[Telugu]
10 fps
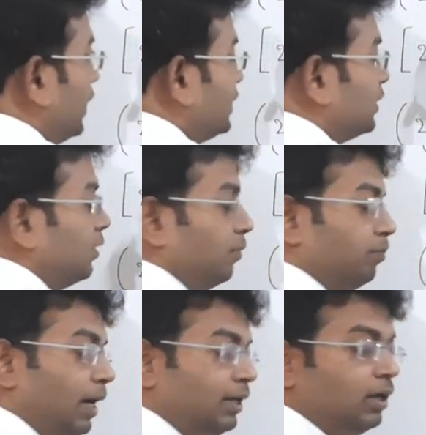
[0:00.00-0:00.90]
సిక్స్
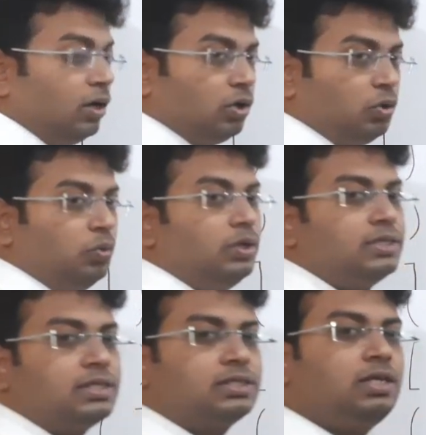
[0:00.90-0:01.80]
బట్ టూని
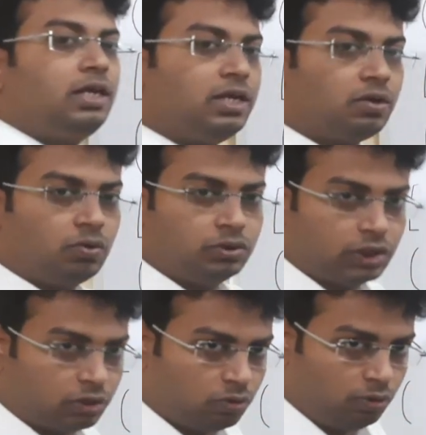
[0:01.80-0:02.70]
సిక్స్ని ఇంక్లూడ్
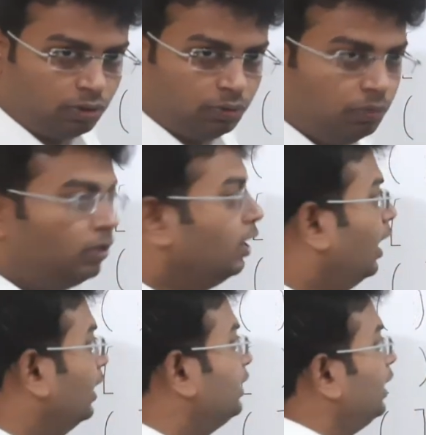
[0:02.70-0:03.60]
చేయకూడదు
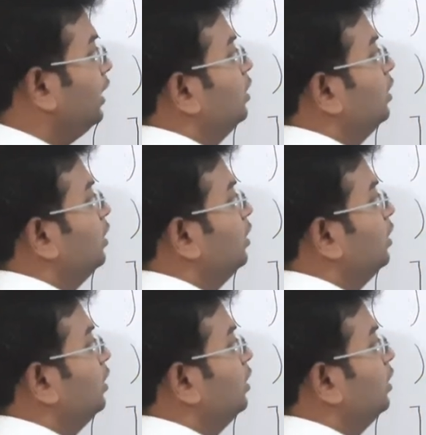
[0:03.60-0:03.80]
అంటే